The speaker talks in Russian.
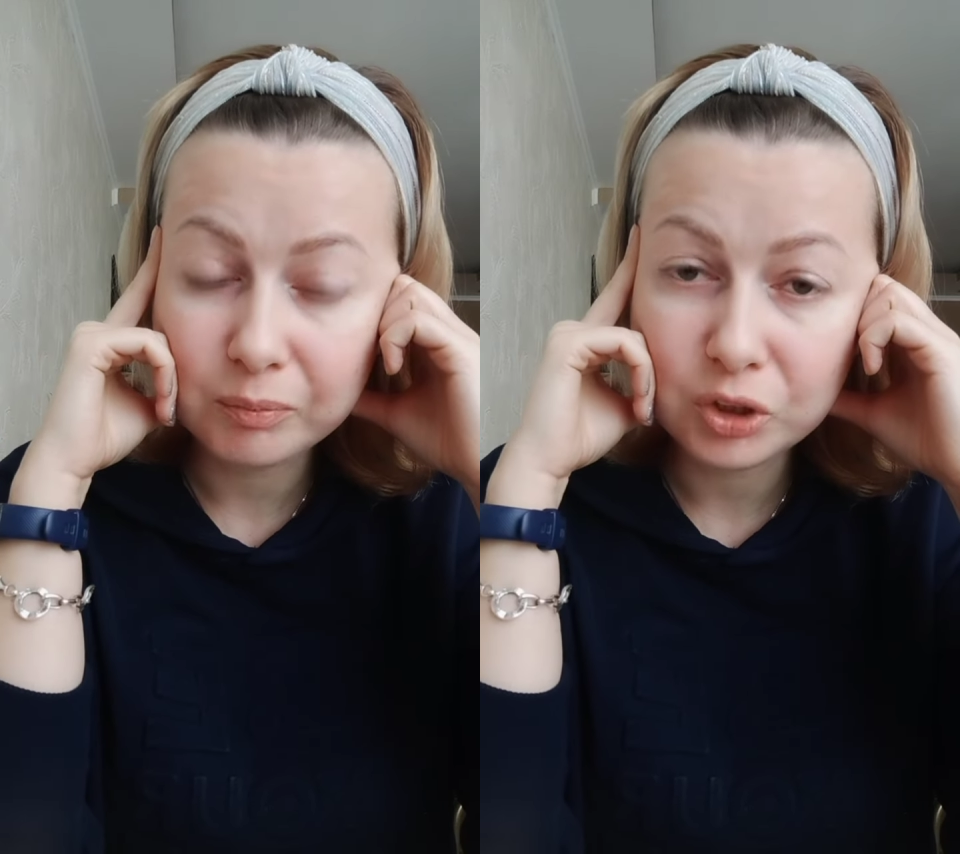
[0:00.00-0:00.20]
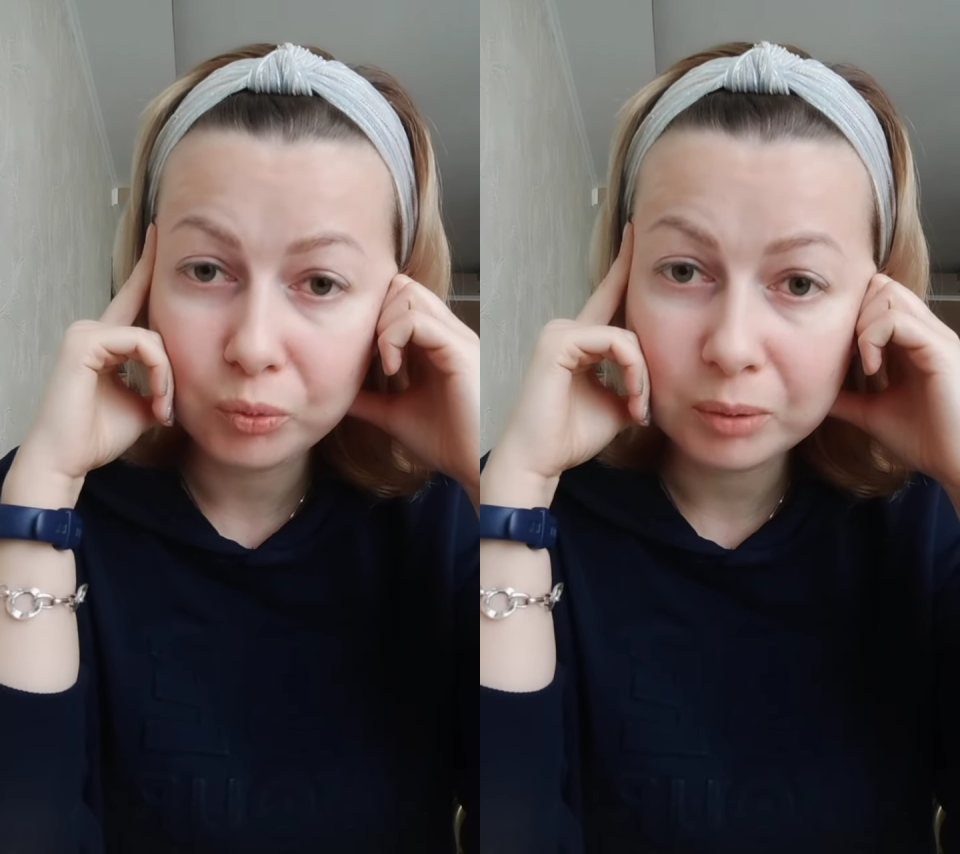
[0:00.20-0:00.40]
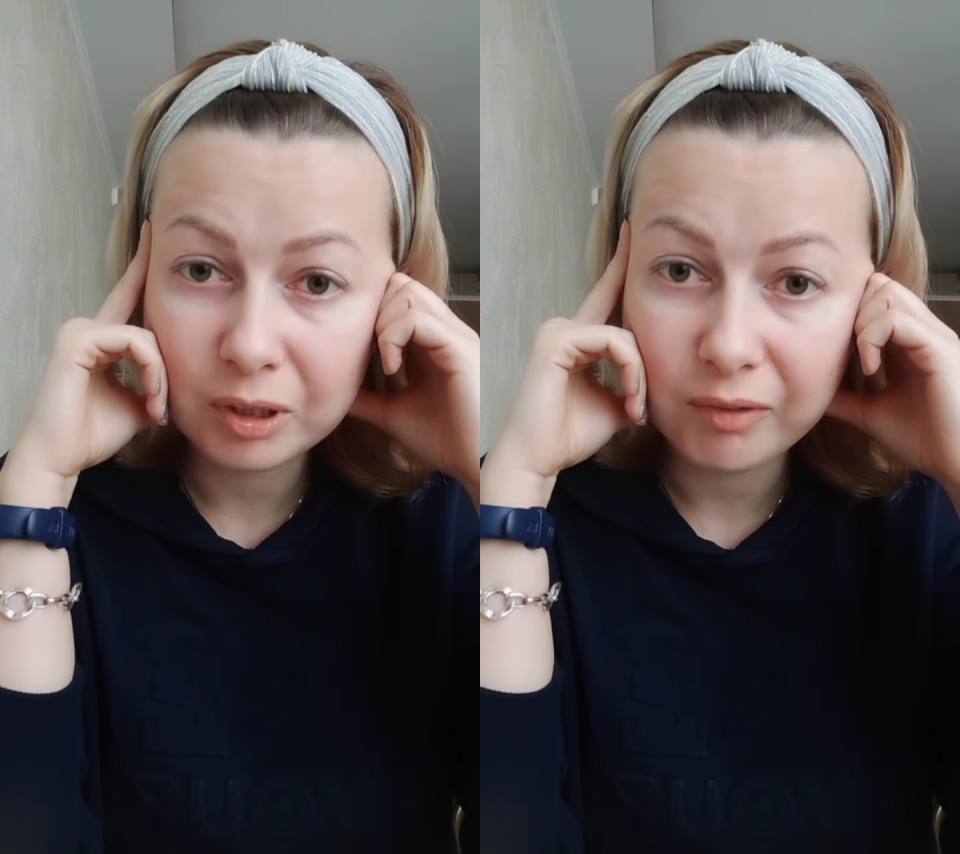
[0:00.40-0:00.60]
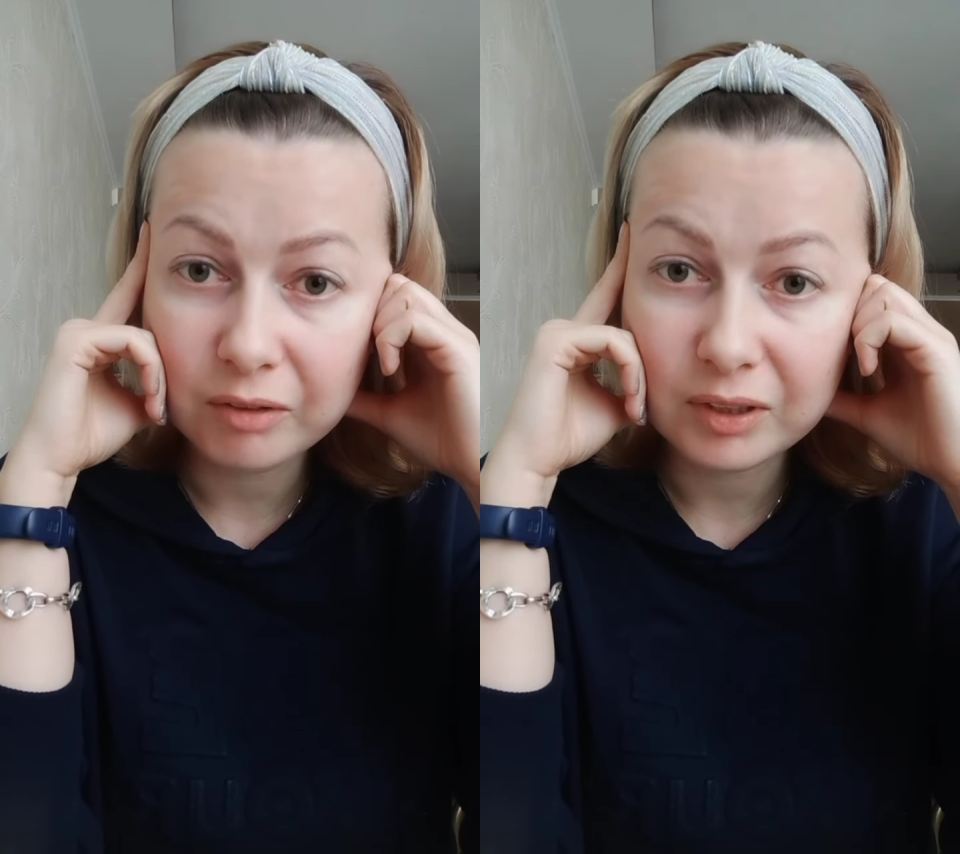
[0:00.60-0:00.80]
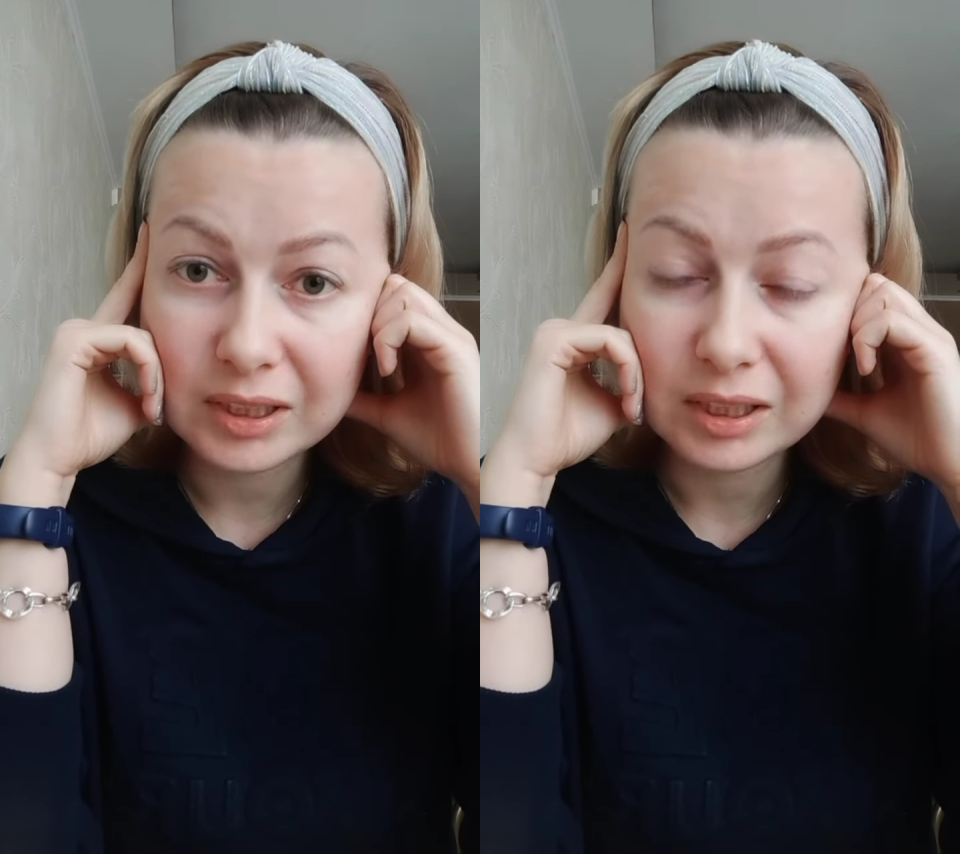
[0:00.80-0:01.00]
мы смотрим товар
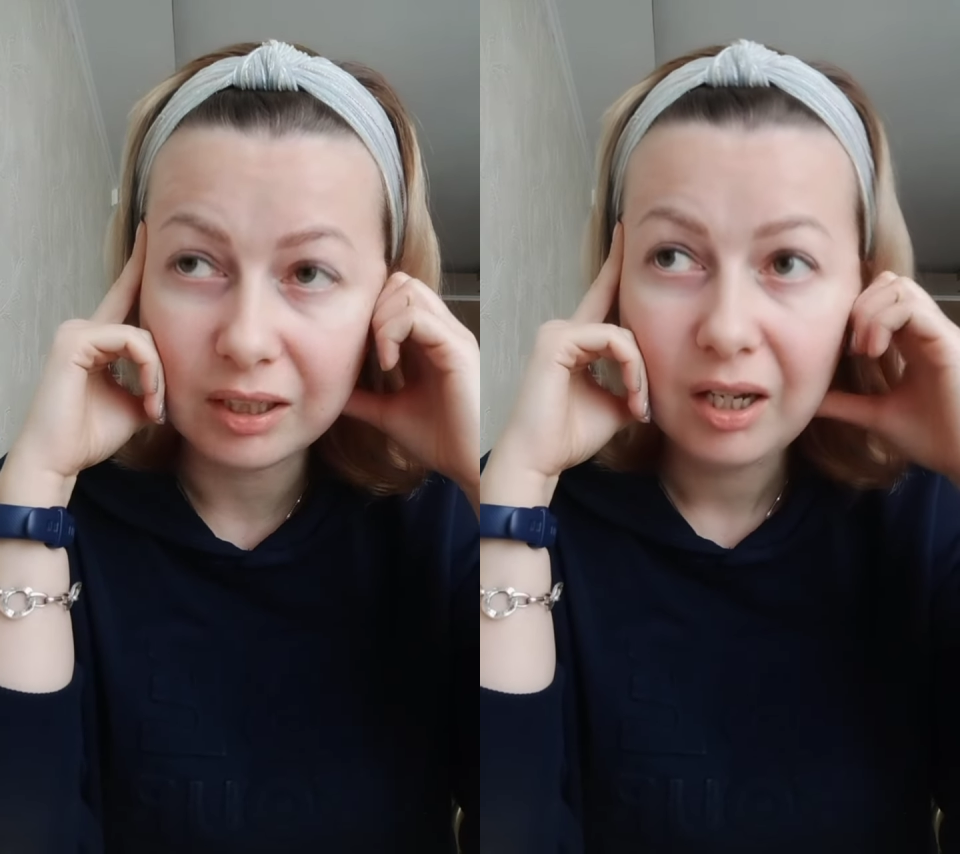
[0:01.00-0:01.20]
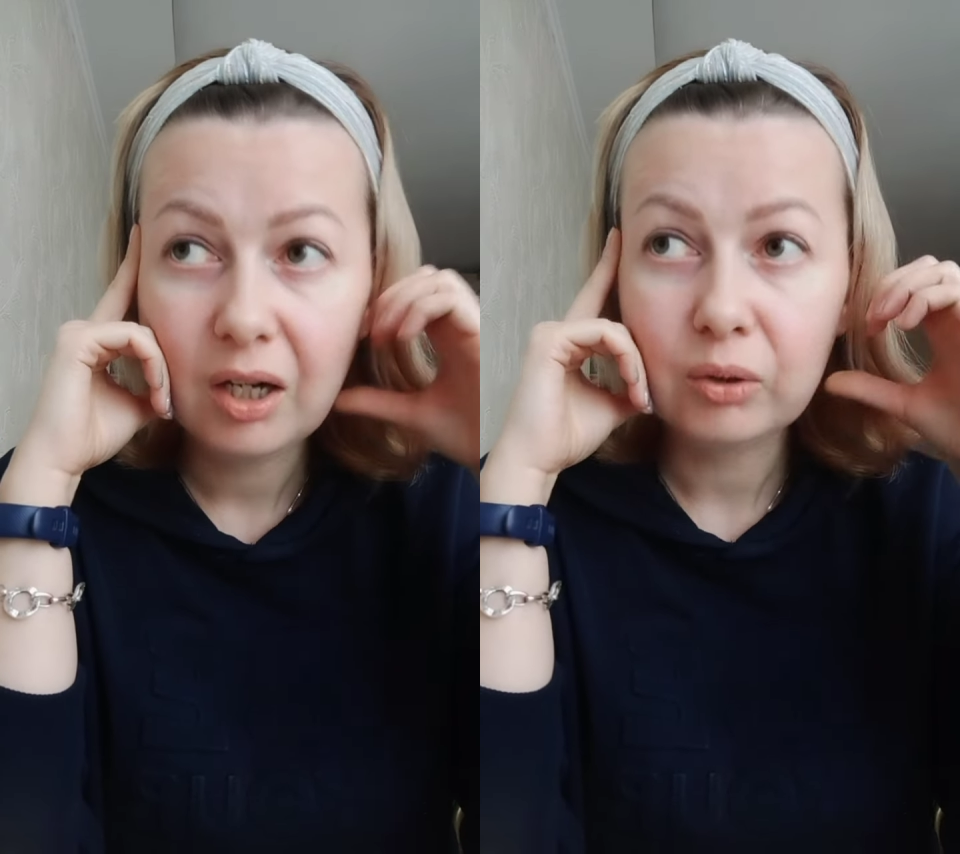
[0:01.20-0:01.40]
в России.